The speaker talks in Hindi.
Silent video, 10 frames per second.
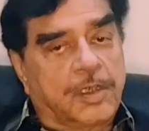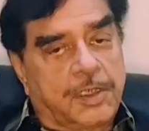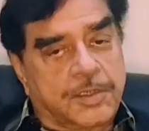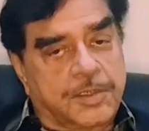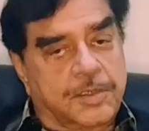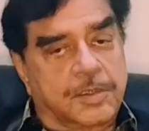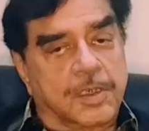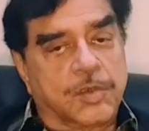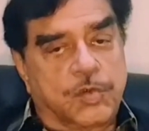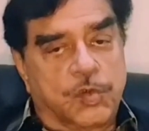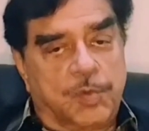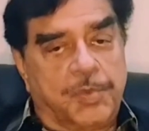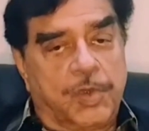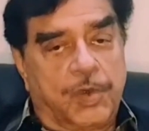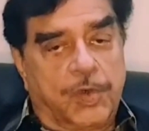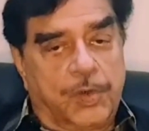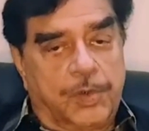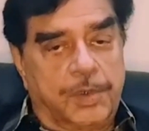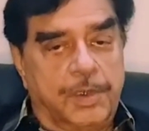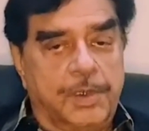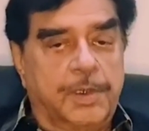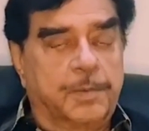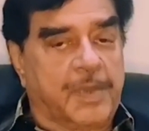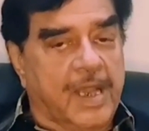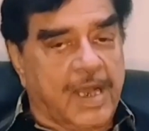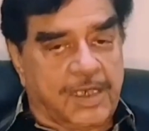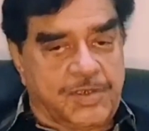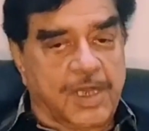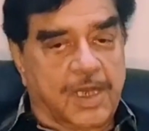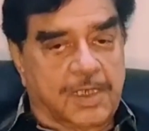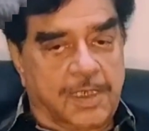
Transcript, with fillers: आज की ब्रेकिंग न्यूज ये है कि शत्रुघ्न सिन्हा ने मीडिया को बहुत